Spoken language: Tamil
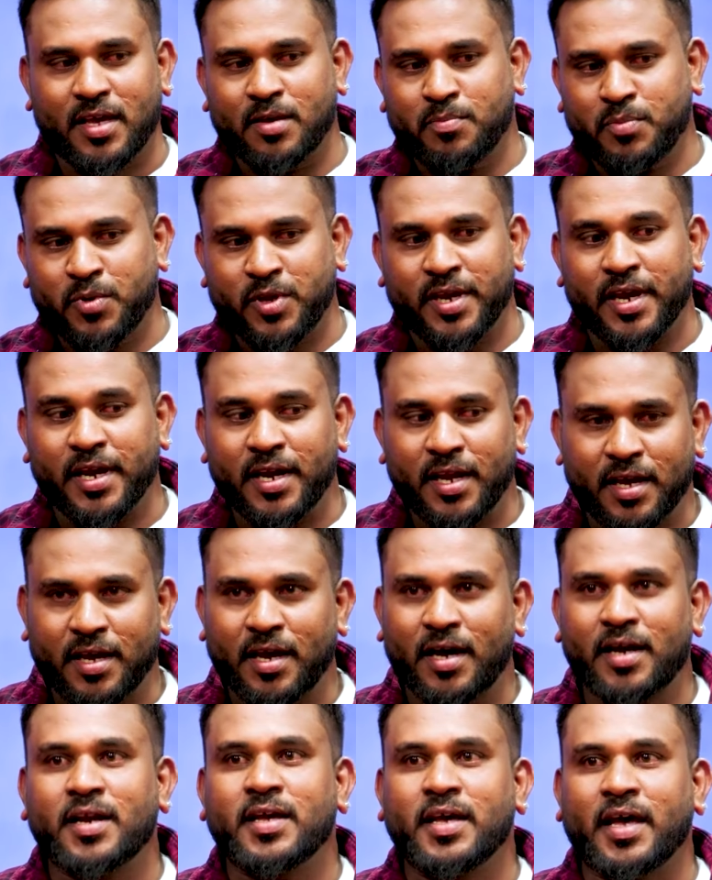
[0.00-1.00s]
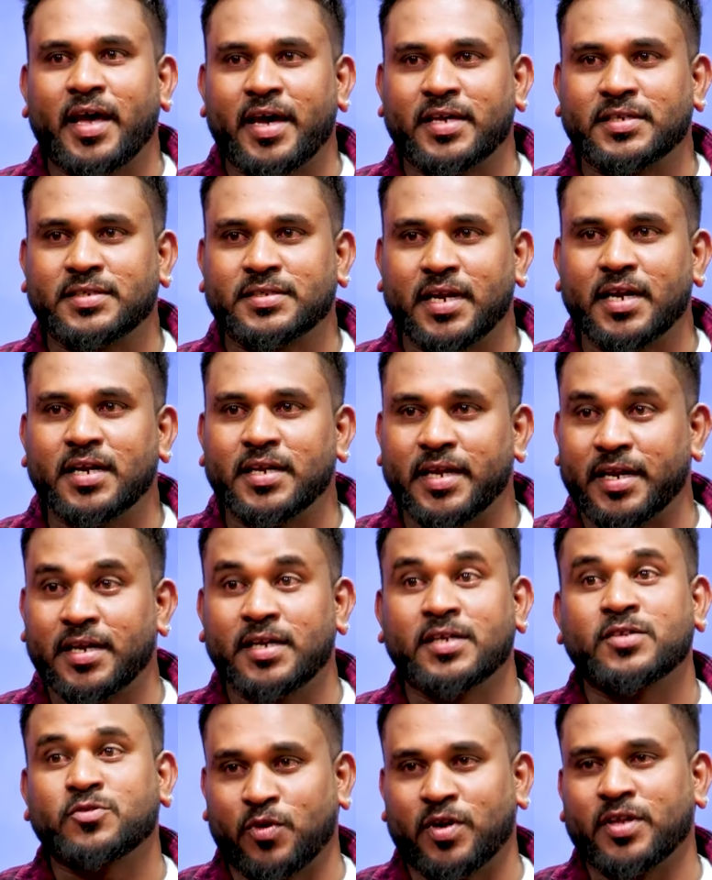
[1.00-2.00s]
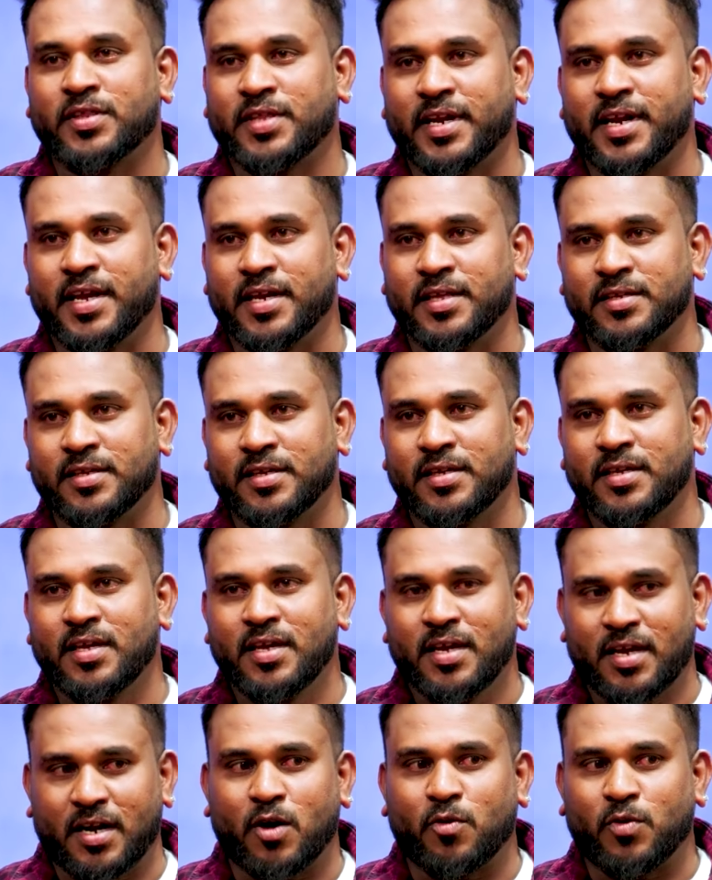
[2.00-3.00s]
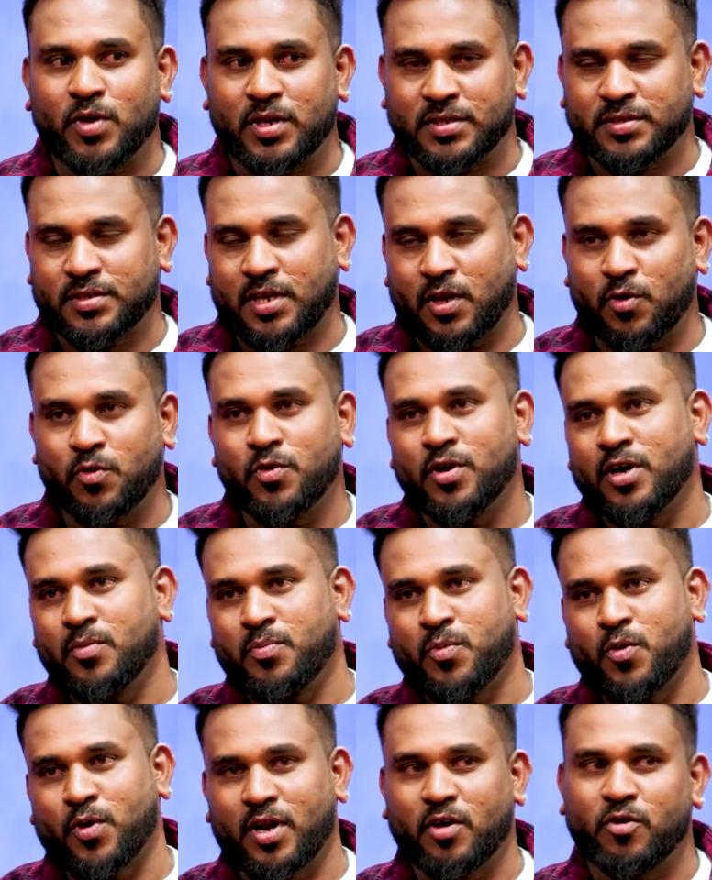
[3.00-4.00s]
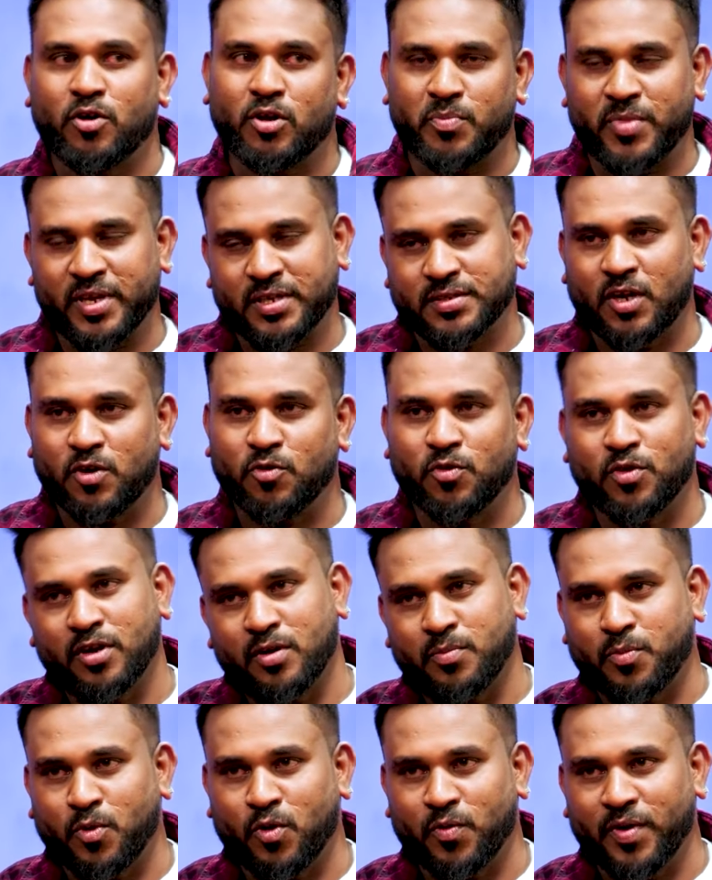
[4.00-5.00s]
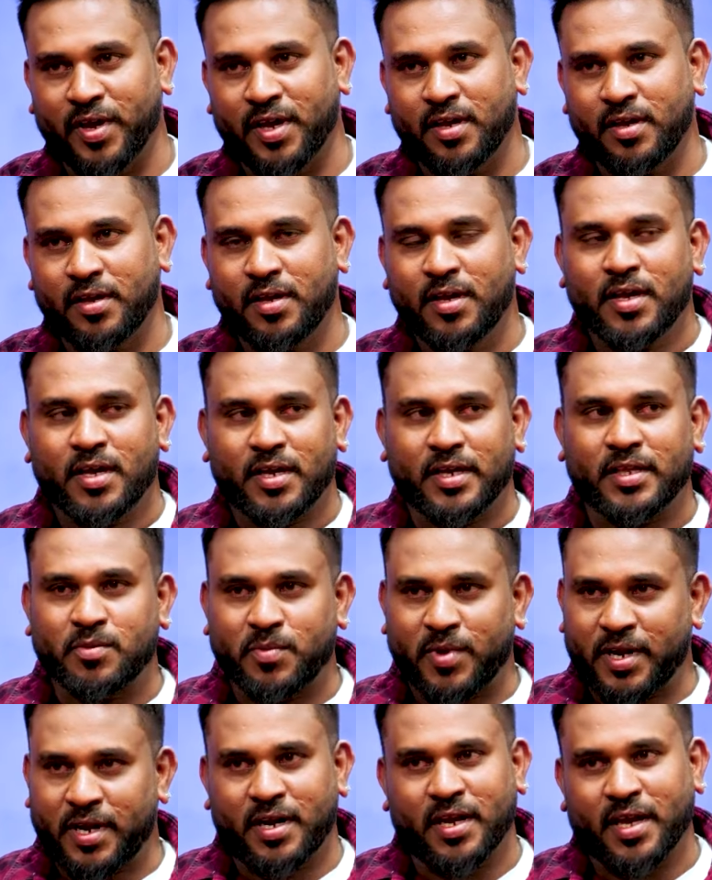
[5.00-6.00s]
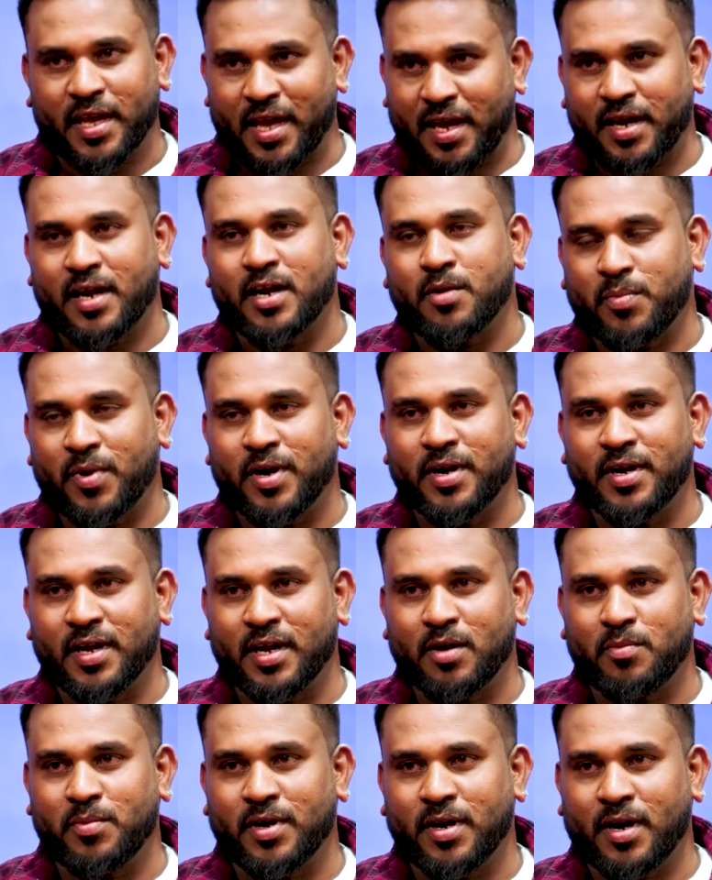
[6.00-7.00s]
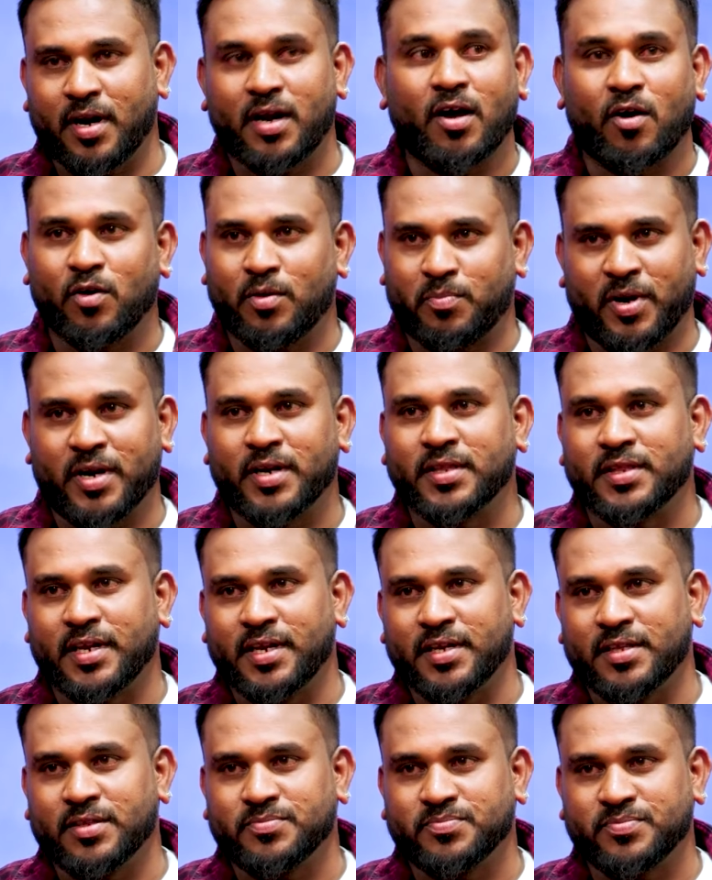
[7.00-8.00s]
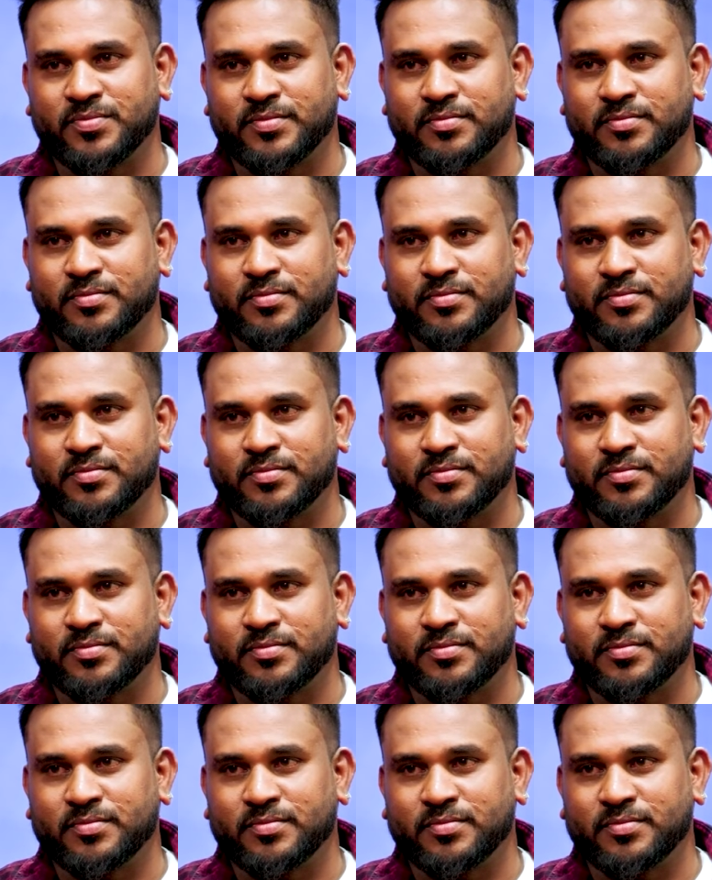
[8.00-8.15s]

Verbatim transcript: இப்போ எனக்கான ஹேர் ஸ்டைல் என்னன்னு சொல்ல தெரியாது நான் ஒரு சலூனுக்கு போகிறேன்னா ஒரு பிக் சலூனுக்கு போவேன் இந்த மாதிரி எனக்கு ஹேர் கட் பண்ணுங்க அப்படின்னாலும் அவங்க பண்ண தெரியாது